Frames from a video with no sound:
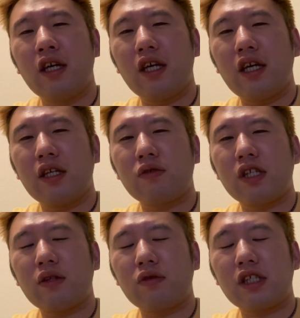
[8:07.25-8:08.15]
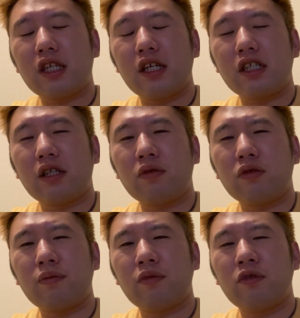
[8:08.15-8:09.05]
えー、女性とお付き合いしたこ
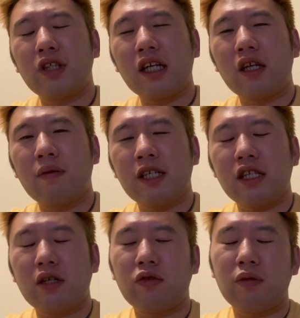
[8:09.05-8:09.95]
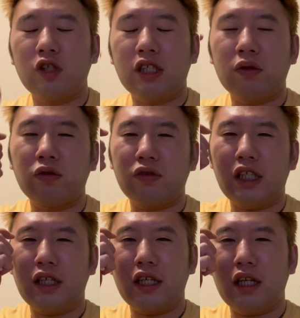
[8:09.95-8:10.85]
ともなければ性行為もしたこと
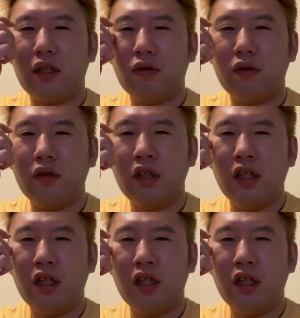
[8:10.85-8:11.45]
がないあの